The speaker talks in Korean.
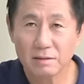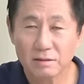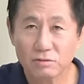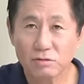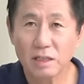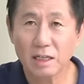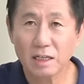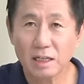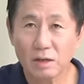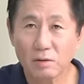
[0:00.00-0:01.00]
국회
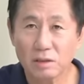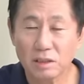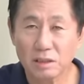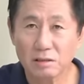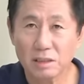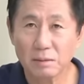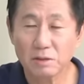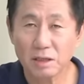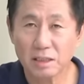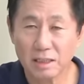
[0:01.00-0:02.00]
개원식은
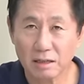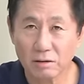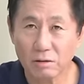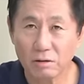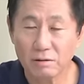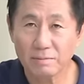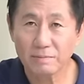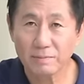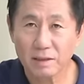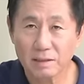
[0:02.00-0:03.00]
참석하지 않고
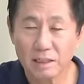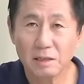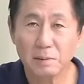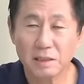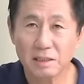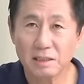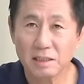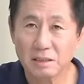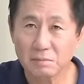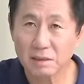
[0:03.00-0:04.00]
생일 파티를
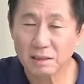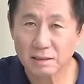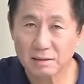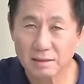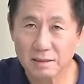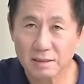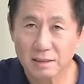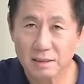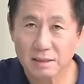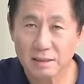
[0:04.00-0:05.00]
했습니다.
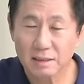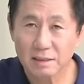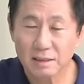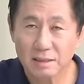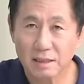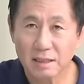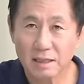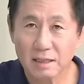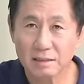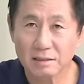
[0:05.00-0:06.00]

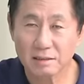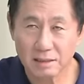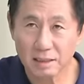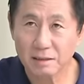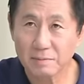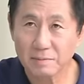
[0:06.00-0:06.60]
아 진짜